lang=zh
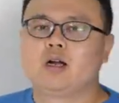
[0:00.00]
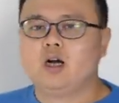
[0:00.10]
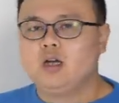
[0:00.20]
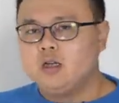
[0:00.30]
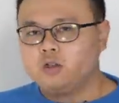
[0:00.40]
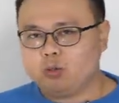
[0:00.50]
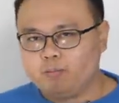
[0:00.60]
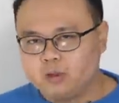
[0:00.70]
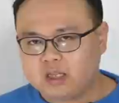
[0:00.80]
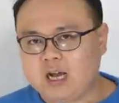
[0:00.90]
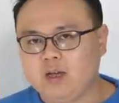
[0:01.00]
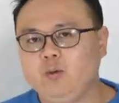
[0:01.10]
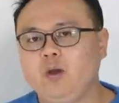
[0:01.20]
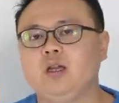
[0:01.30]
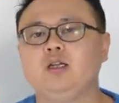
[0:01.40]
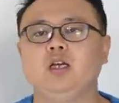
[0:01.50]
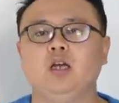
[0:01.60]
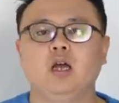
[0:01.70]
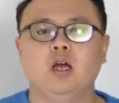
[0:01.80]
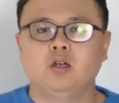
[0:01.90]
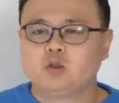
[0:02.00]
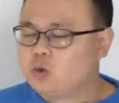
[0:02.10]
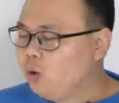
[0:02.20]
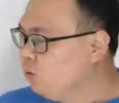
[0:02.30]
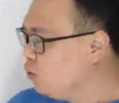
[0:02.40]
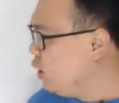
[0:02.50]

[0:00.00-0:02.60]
可能就不太愿意，总